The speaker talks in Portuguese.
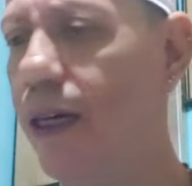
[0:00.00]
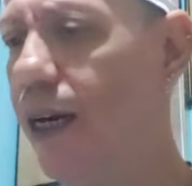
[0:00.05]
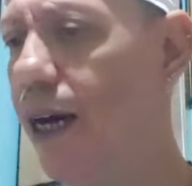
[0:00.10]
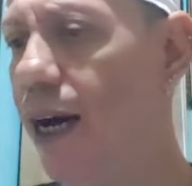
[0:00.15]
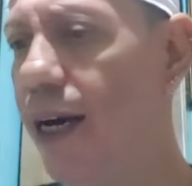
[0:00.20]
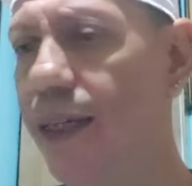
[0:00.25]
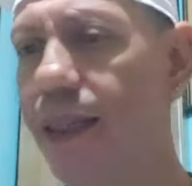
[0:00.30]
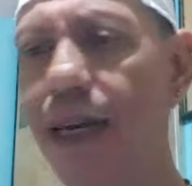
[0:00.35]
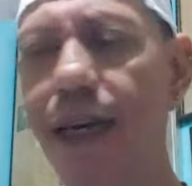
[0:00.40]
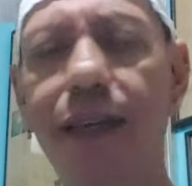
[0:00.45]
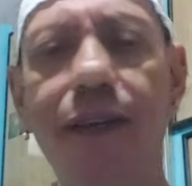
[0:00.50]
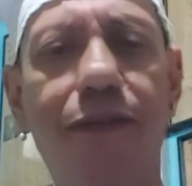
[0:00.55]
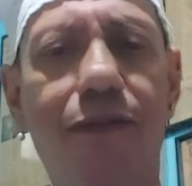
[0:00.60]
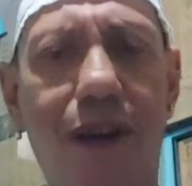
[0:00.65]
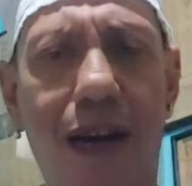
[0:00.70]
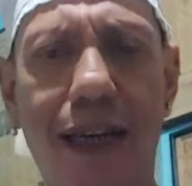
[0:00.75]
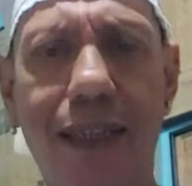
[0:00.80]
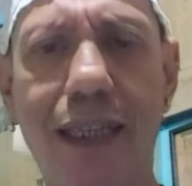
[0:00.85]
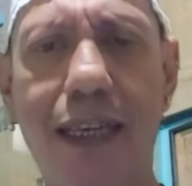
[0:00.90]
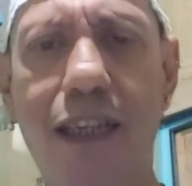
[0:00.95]
Aí daí
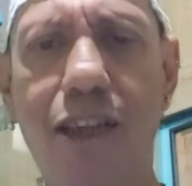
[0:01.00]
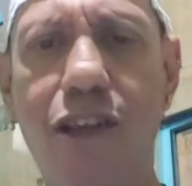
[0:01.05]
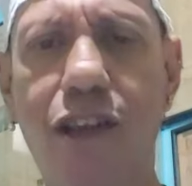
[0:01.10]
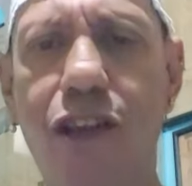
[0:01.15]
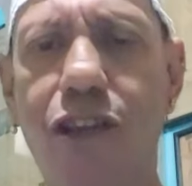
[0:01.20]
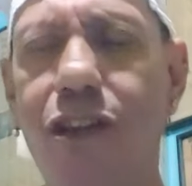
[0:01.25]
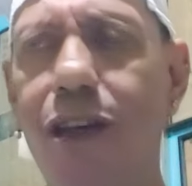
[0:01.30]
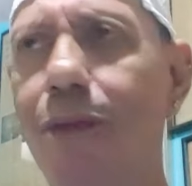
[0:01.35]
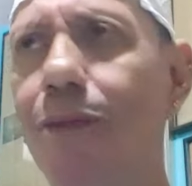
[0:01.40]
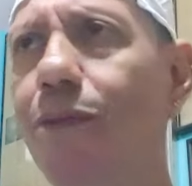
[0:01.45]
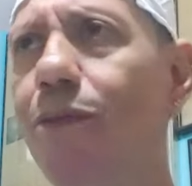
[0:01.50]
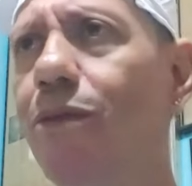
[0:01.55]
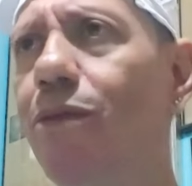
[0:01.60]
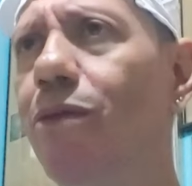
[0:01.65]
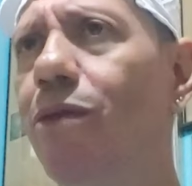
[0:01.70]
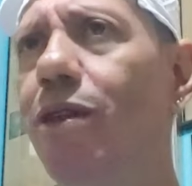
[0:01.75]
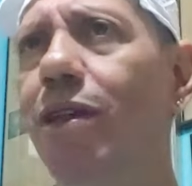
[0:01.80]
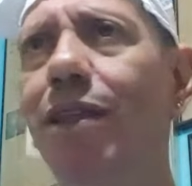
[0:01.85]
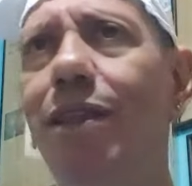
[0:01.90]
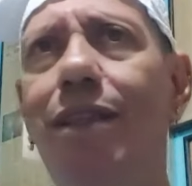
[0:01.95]
vai, né, gente? É
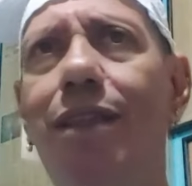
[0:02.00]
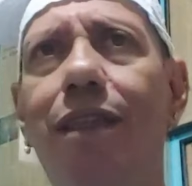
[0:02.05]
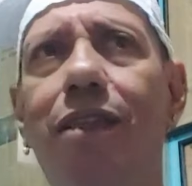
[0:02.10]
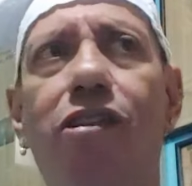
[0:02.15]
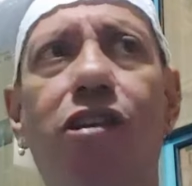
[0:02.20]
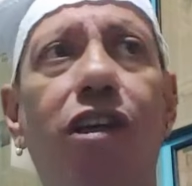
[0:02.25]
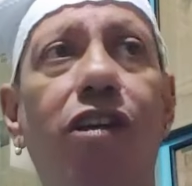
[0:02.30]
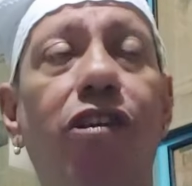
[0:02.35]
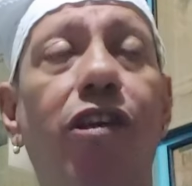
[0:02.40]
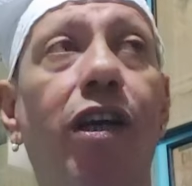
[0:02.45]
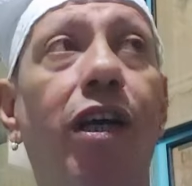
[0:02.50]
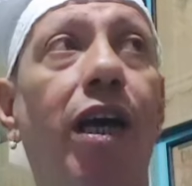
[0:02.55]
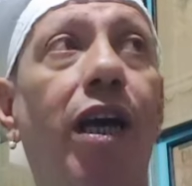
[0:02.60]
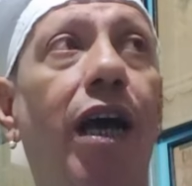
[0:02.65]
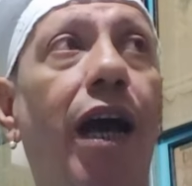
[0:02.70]
muita, gente.